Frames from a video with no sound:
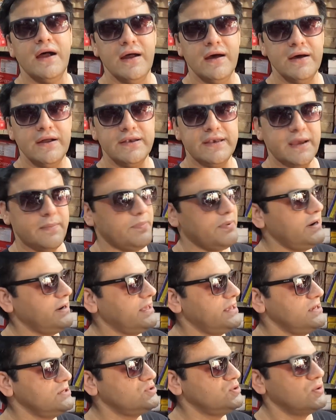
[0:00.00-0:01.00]
टेपर्ड
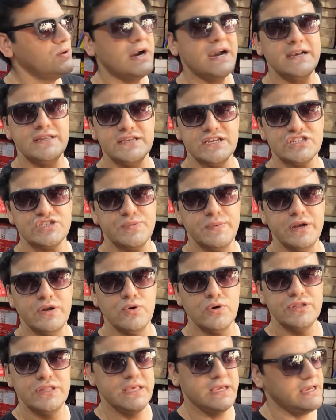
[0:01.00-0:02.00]
की जो एडजस्टमेंट
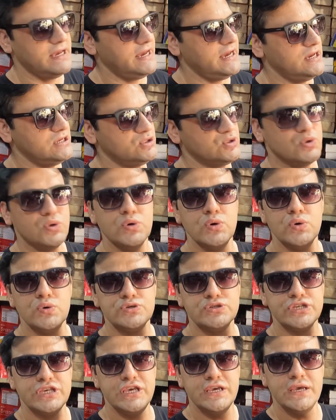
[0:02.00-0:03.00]
होती है जो
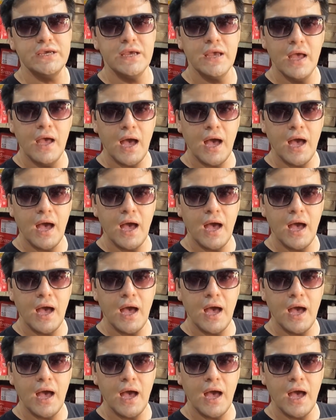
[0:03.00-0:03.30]
उसकी